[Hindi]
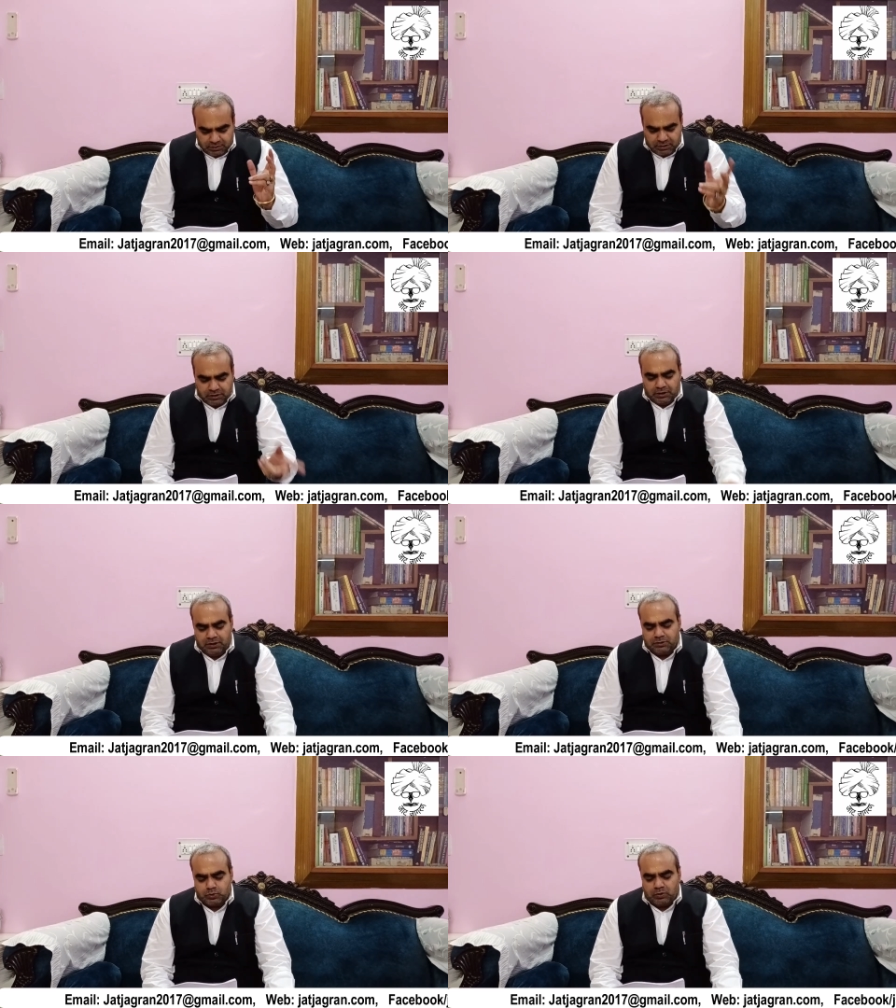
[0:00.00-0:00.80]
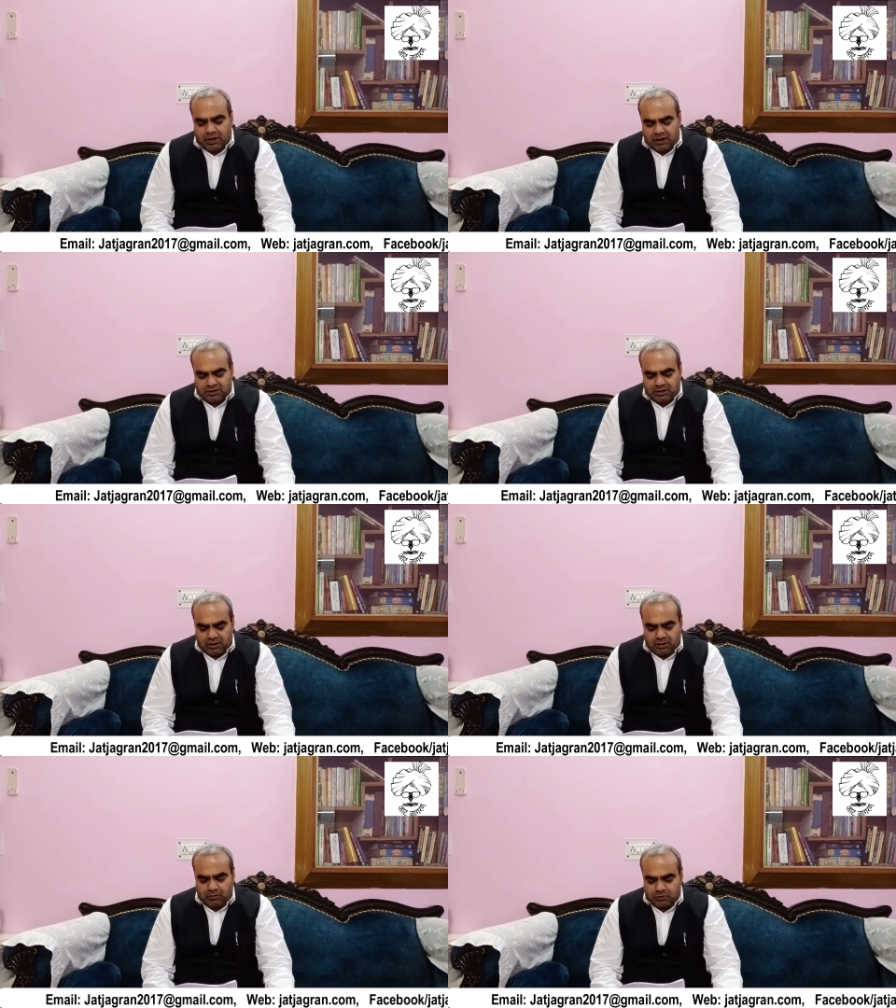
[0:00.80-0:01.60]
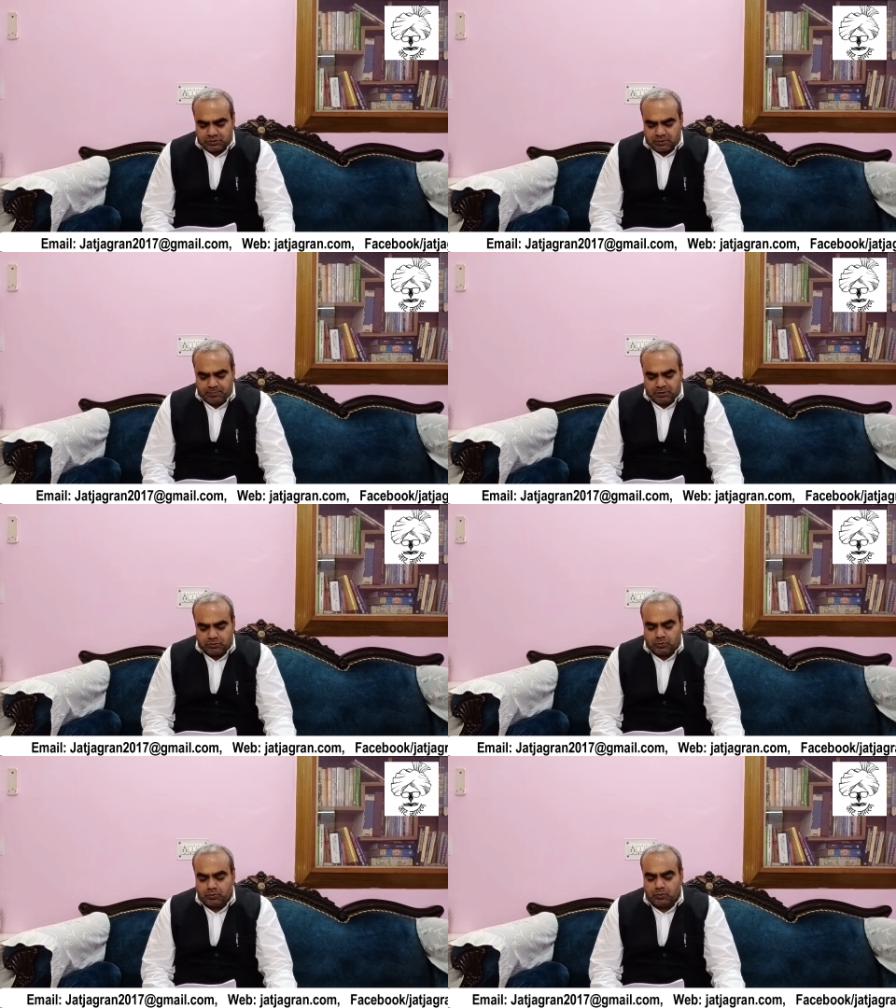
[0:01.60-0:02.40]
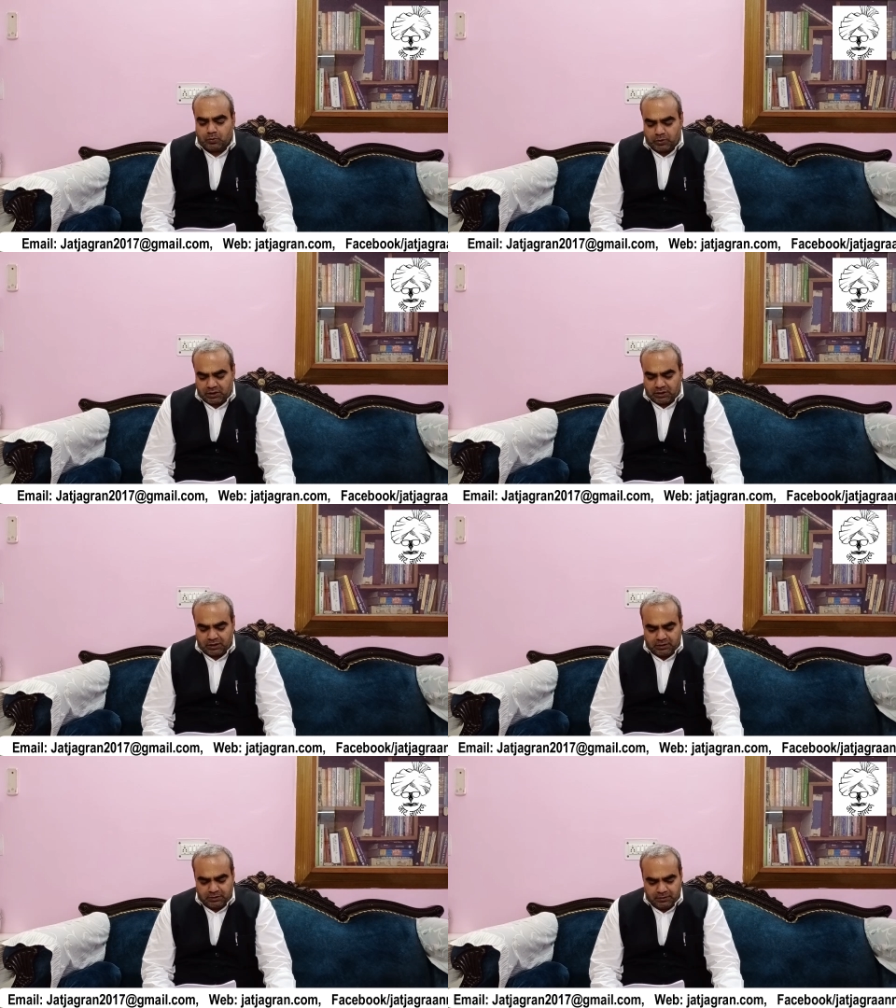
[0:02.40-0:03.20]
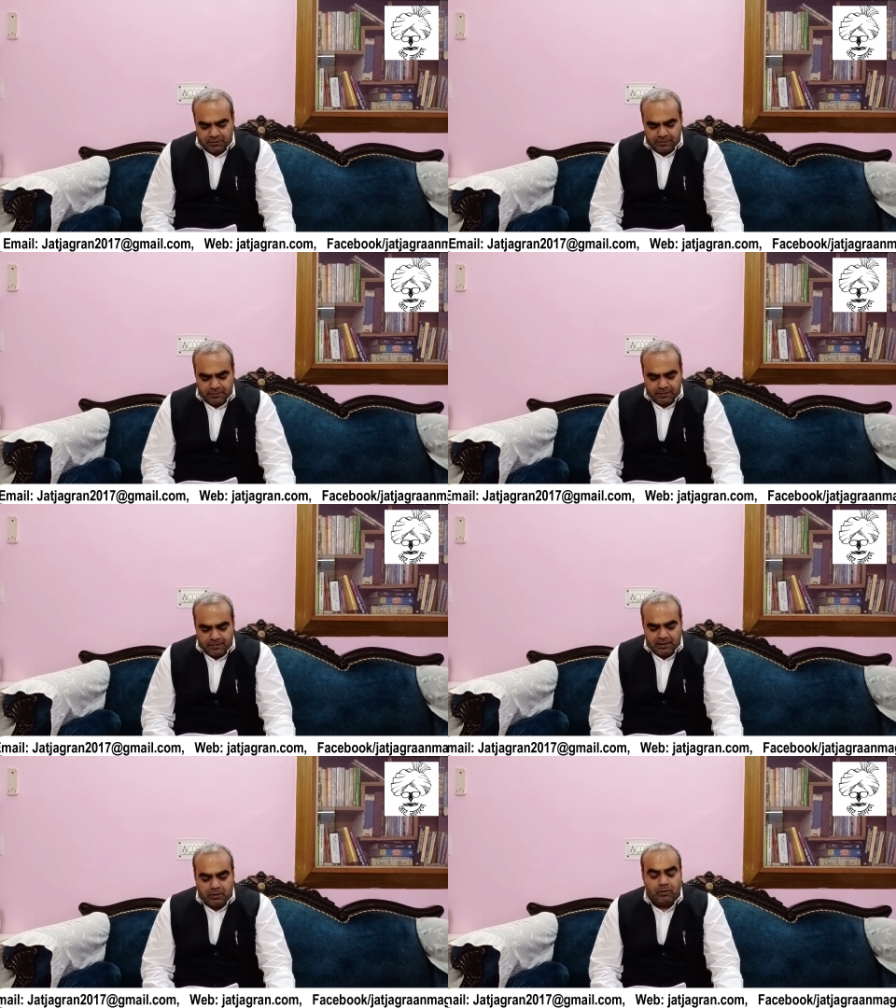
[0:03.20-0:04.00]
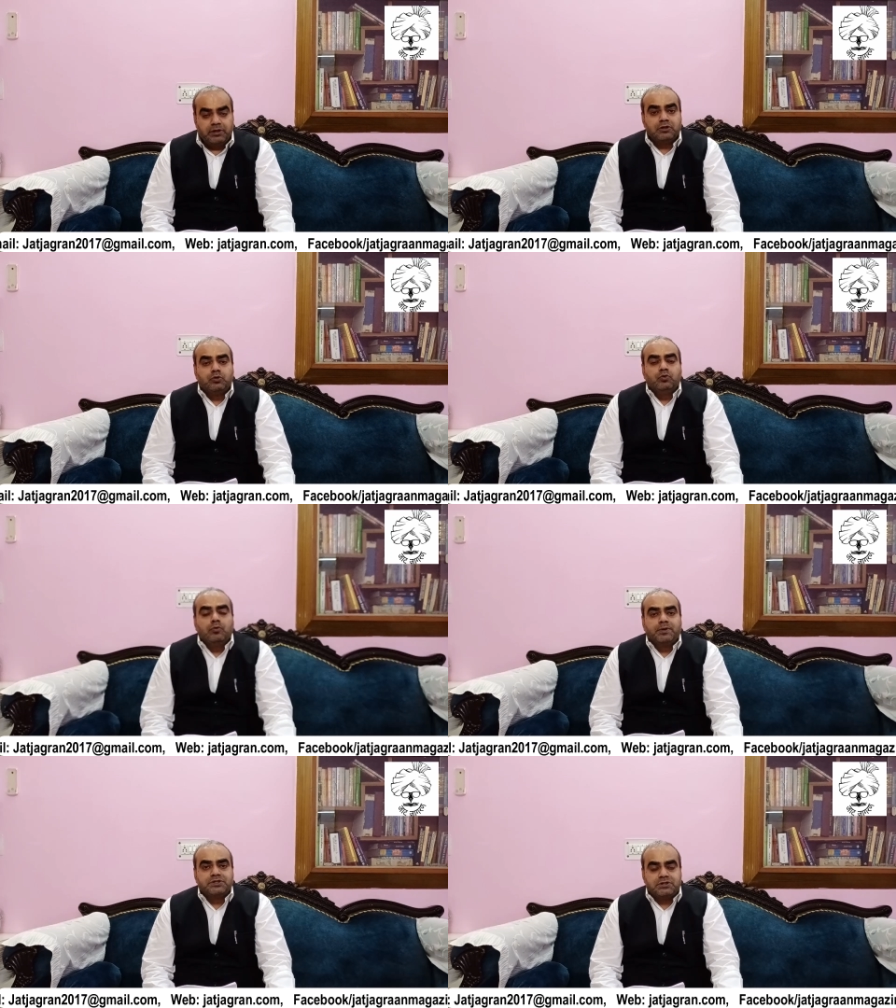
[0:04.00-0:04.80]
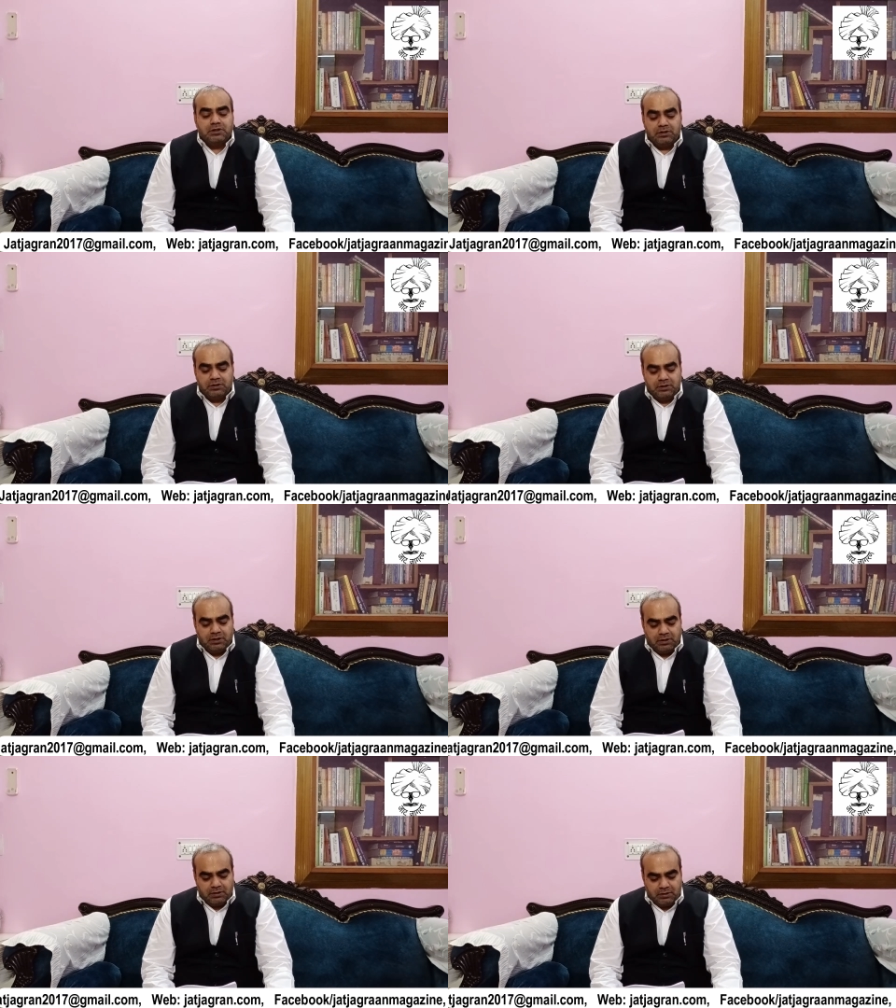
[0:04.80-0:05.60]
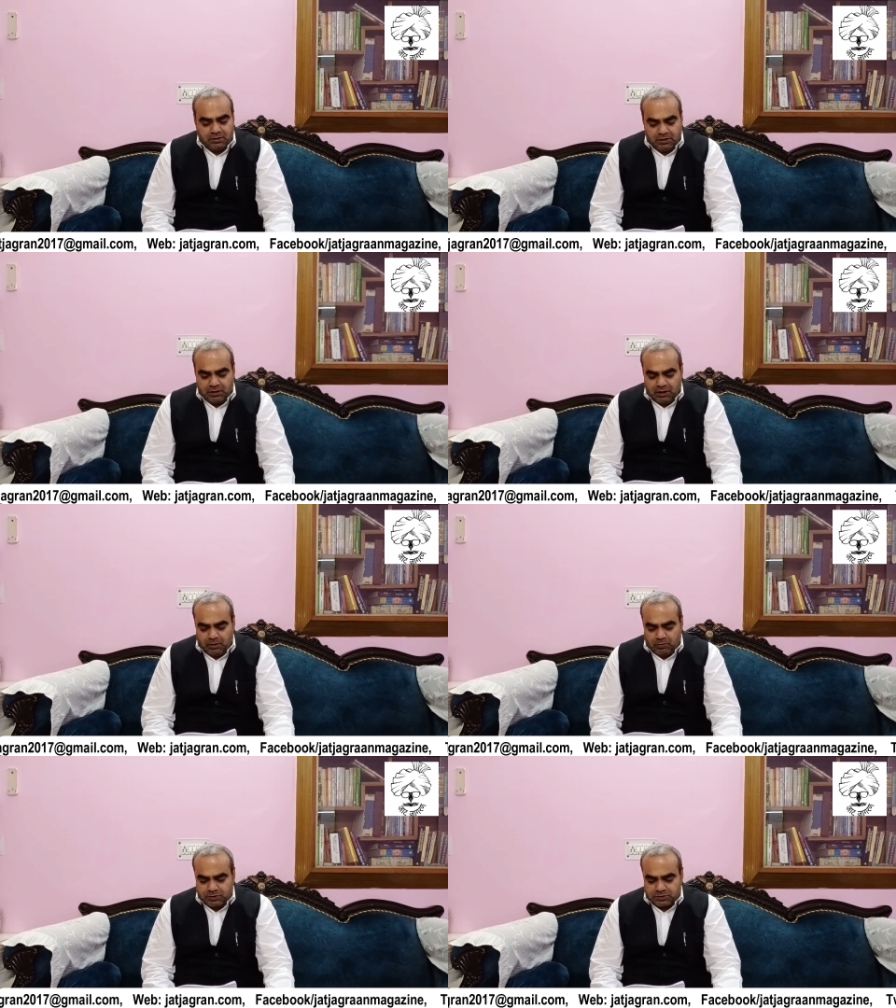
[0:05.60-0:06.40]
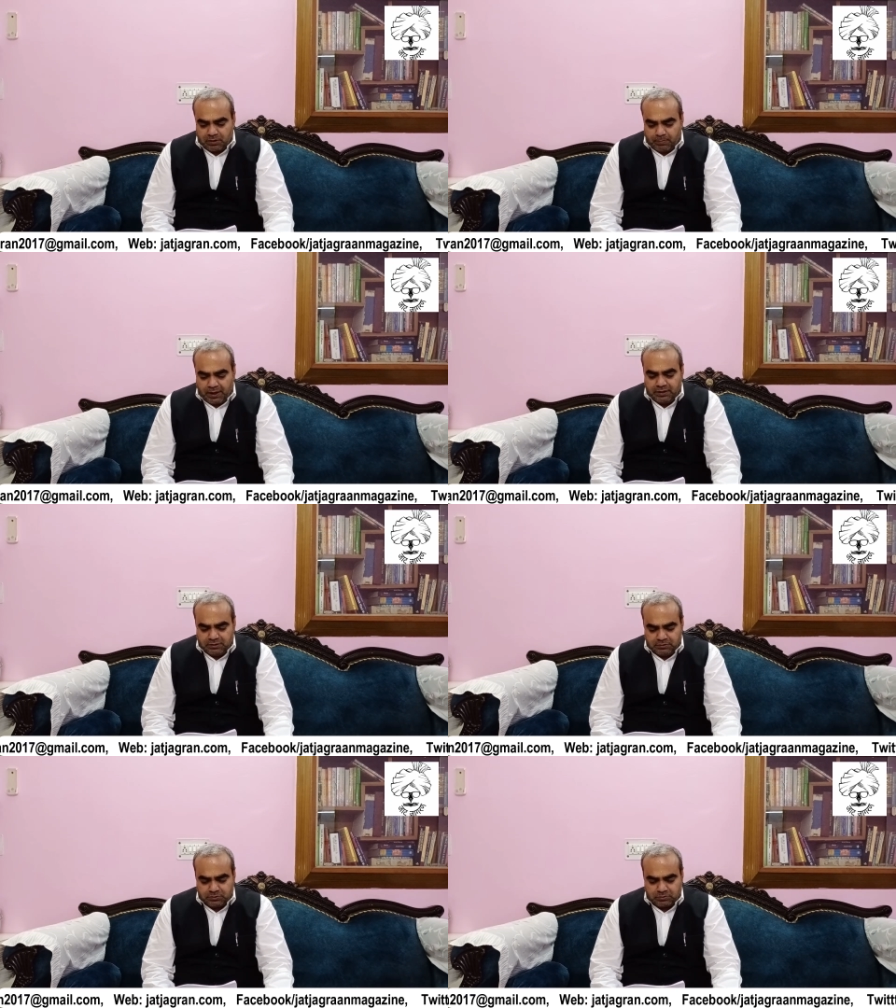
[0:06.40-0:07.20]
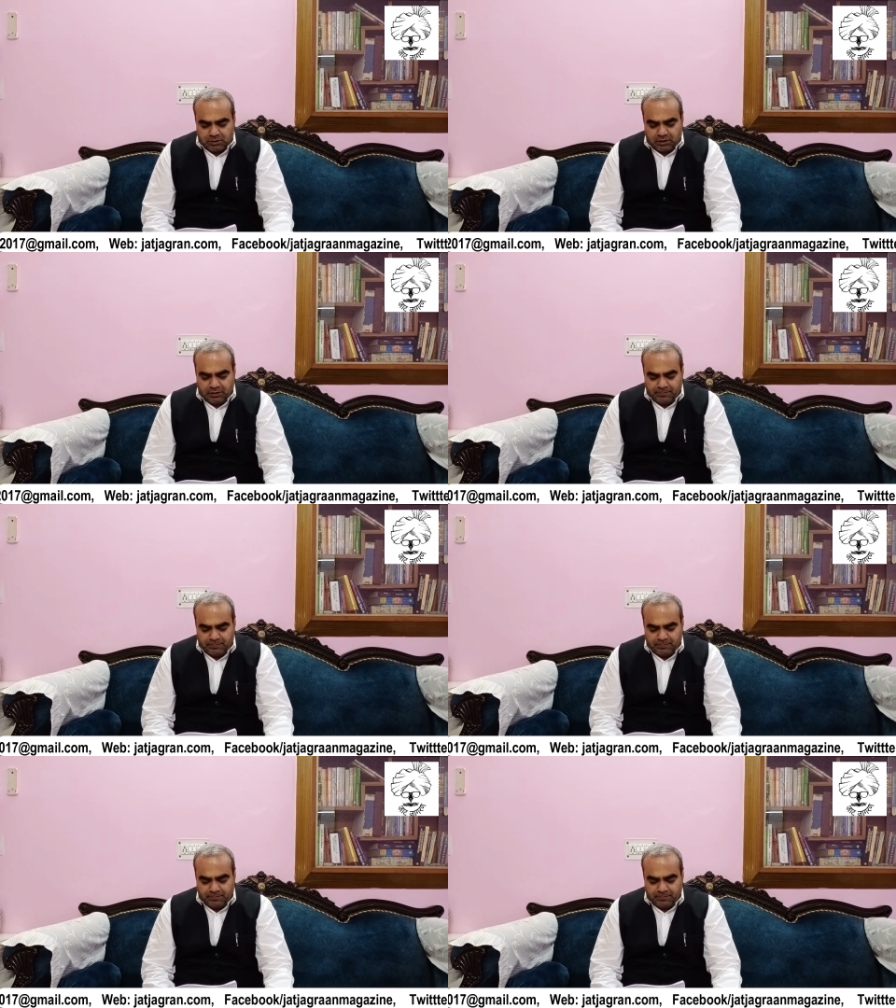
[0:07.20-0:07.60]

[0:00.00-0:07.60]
इनकी जो घर था और ज़मीन दोनों खुड़क कर ली और ये दोनों बच्चे ये नीरा और इसका भाई जो था